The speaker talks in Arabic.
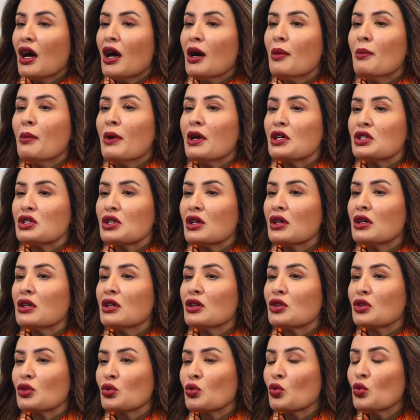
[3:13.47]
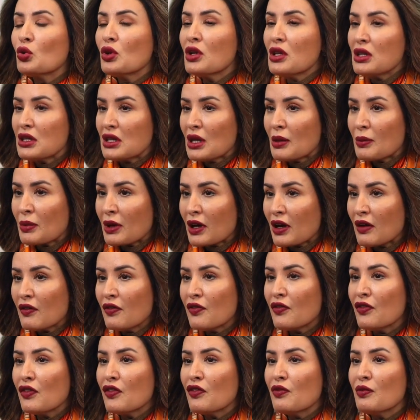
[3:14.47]
هم عشان تكون أنت
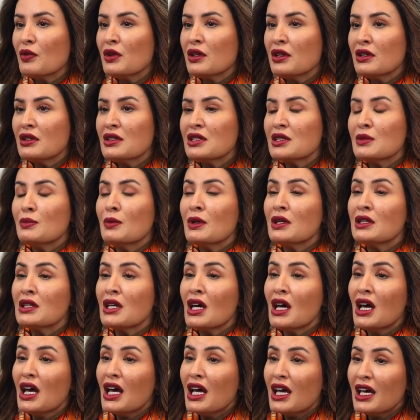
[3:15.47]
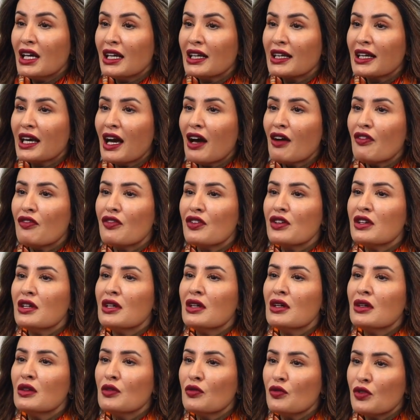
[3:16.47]
مخفف من نسبة
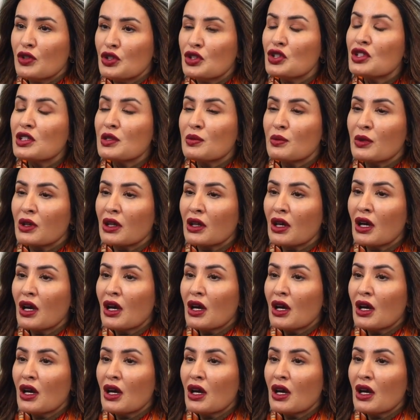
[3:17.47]
الكافيين في جسمك